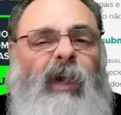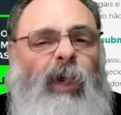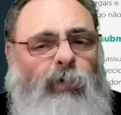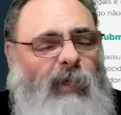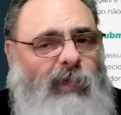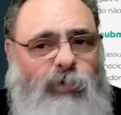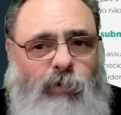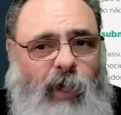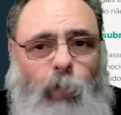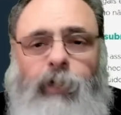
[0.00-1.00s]
Eu tentei
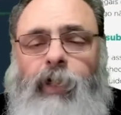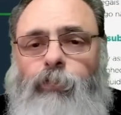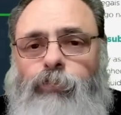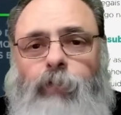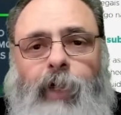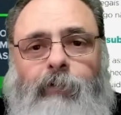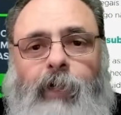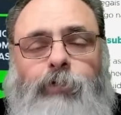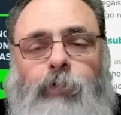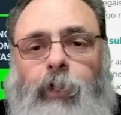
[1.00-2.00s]
jogar, eu criei um usuário
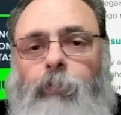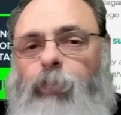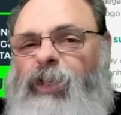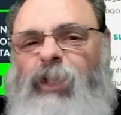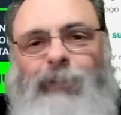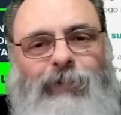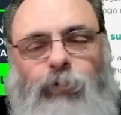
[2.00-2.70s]
lá, joguei um pouquinho, mas eu